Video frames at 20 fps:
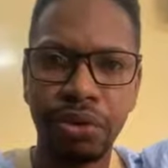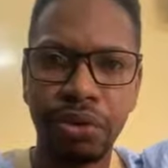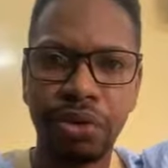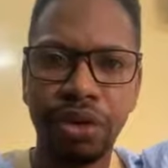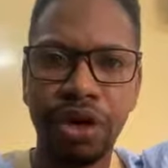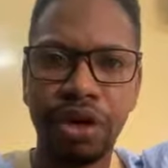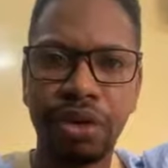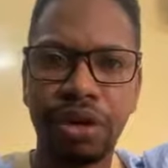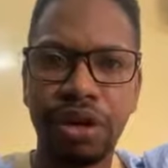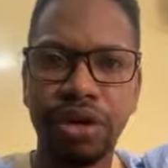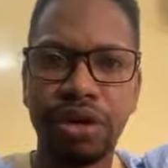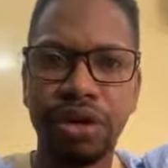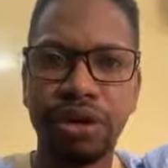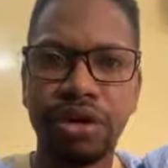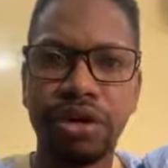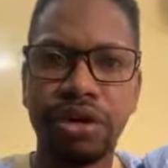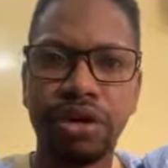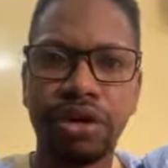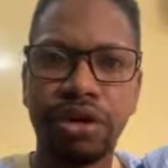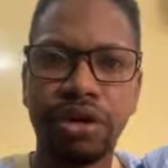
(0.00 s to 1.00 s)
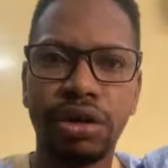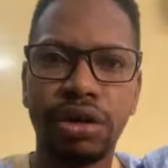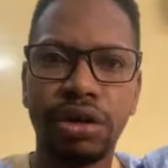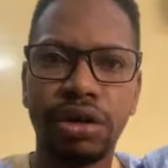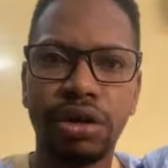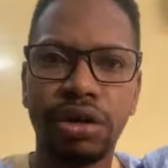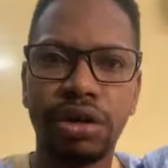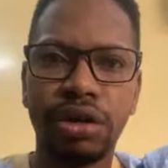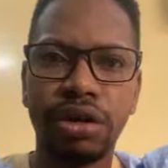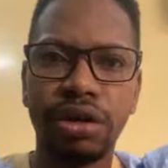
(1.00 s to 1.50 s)
وقالوا عن
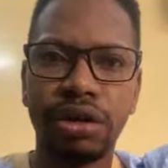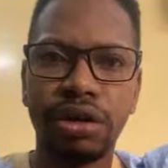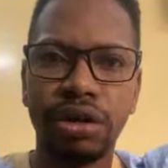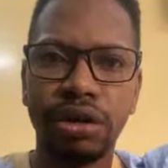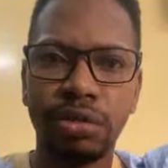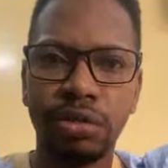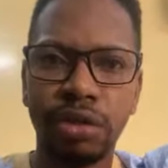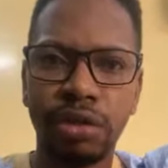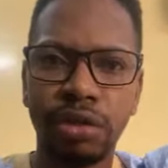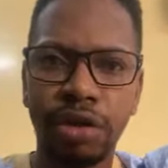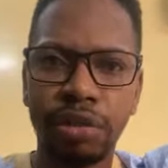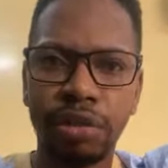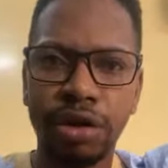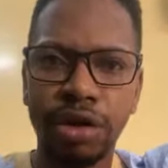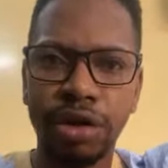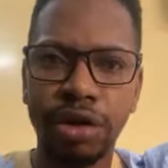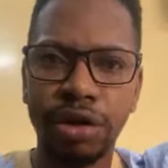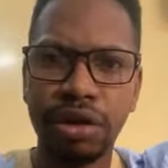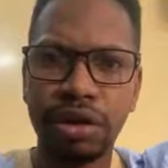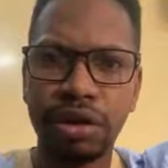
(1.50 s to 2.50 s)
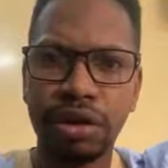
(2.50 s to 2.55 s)
آه، المؤتمر